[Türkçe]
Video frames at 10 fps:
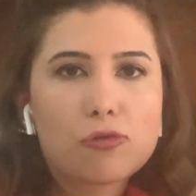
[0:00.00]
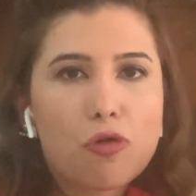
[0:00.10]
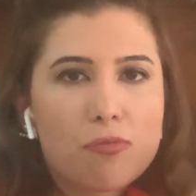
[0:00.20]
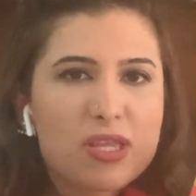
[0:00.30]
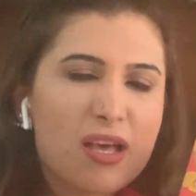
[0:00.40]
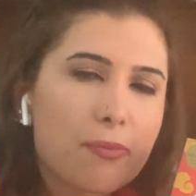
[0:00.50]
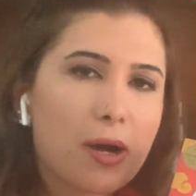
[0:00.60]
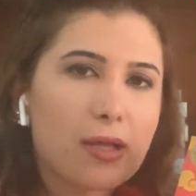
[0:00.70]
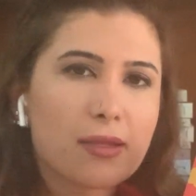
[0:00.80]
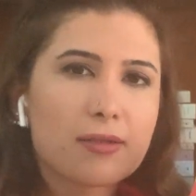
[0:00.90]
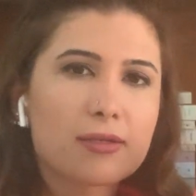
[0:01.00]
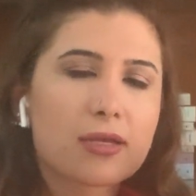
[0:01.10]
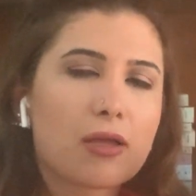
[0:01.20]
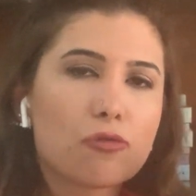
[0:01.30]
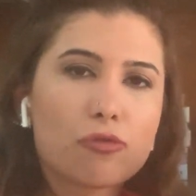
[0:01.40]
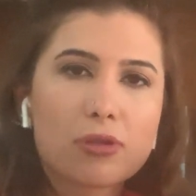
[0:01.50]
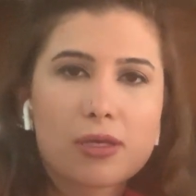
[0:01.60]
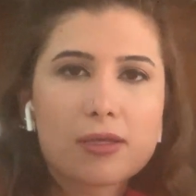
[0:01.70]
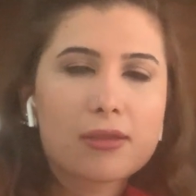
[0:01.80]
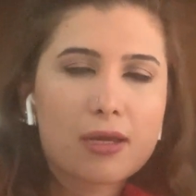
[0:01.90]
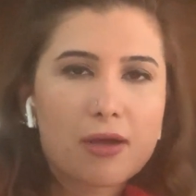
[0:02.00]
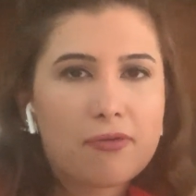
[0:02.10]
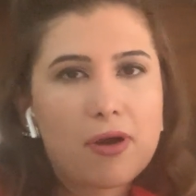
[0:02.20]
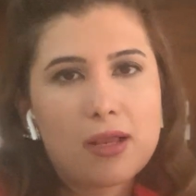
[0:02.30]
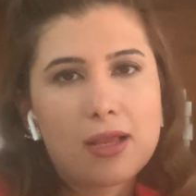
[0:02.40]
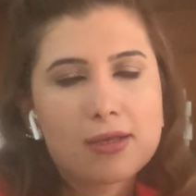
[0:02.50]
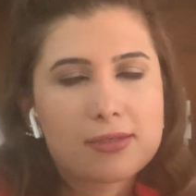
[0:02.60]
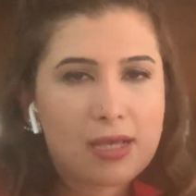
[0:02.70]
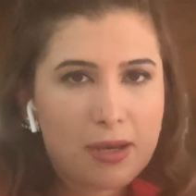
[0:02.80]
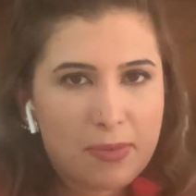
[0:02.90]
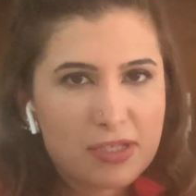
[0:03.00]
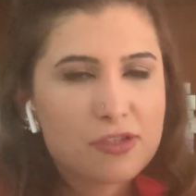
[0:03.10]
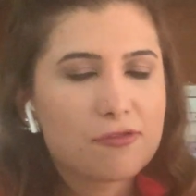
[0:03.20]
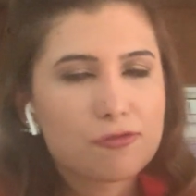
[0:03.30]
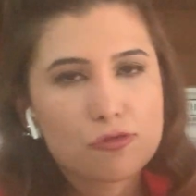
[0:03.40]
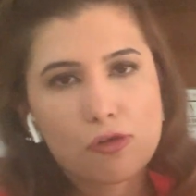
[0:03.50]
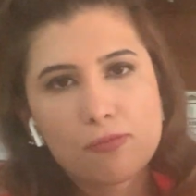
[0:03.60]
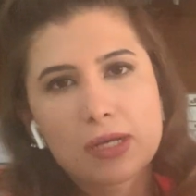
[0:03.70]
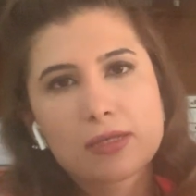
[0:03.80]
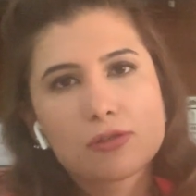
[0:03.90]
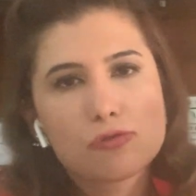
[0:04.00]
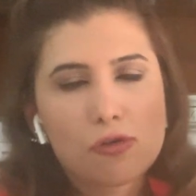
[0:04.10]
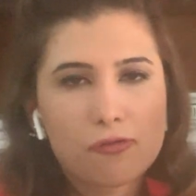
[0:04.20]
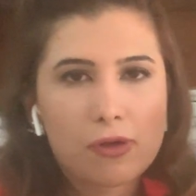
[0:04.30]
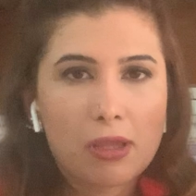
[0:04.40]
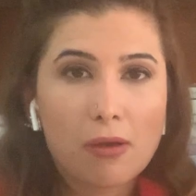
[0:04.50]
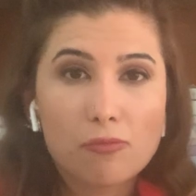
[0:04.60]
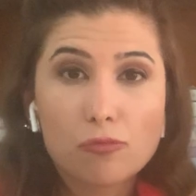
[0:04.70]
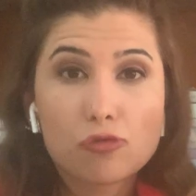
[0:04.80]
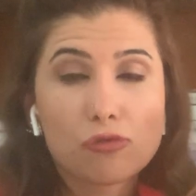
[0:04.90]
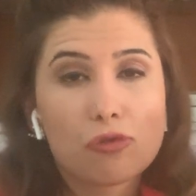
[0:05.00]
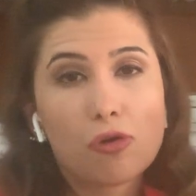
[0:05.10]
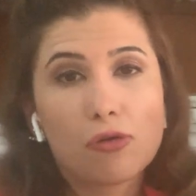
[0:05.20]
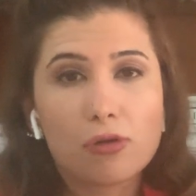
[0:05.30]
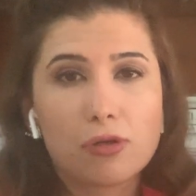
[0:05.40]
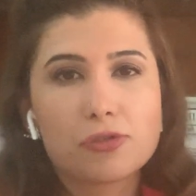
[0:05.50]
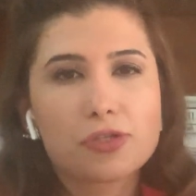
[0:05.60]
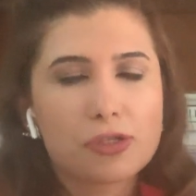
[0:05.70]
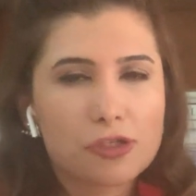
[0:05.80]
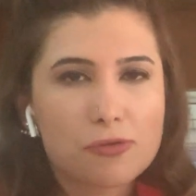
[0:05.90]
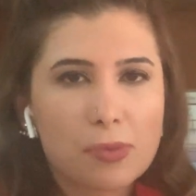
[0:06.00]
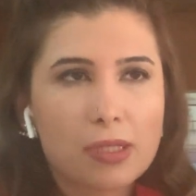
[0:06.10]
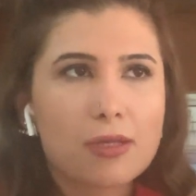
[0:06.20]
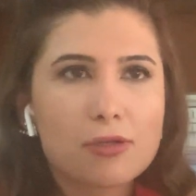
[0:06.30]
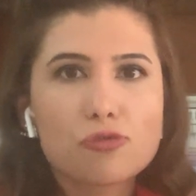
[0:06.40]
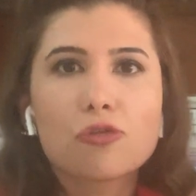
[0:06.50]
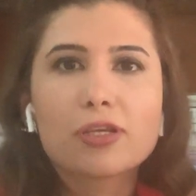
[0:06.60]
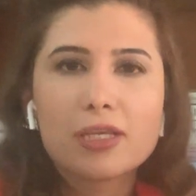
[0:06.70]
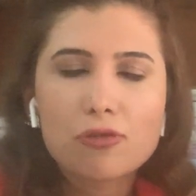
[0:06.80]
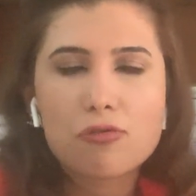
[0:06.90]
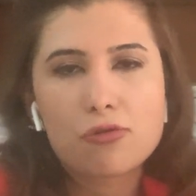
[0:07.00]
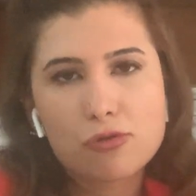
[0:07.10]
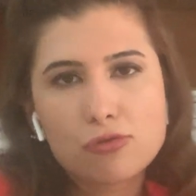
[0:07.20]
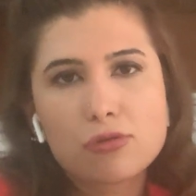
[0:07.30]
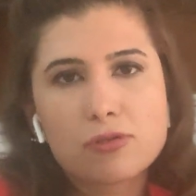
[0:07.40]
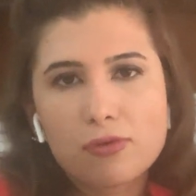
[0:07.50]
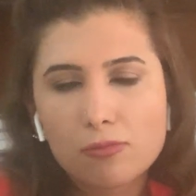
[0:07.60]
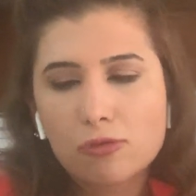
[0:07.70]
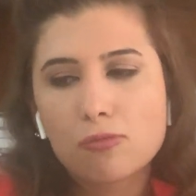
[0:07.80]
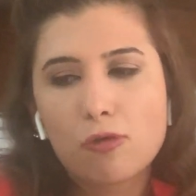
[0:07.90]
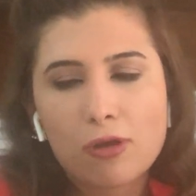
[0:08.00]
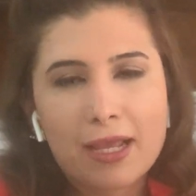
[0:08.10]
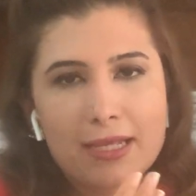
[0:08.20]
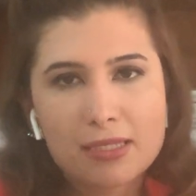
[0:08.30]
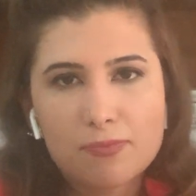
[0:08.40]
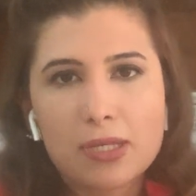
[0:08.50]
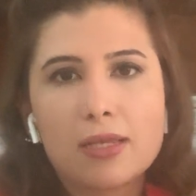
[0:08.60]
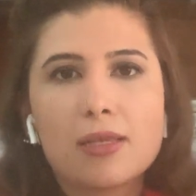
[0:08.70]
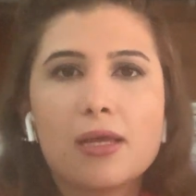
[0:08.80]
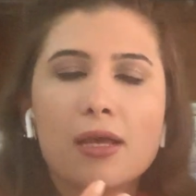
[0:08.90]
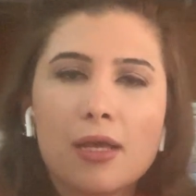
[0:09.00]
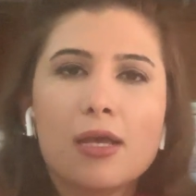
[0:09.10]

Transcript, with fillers: komine bağlanırken öteki taraf hala serbest çiftçi olmak istiyor falan bütün o e, çatışmaları çok iyi görüyorsunuz ve bunu böyle esprili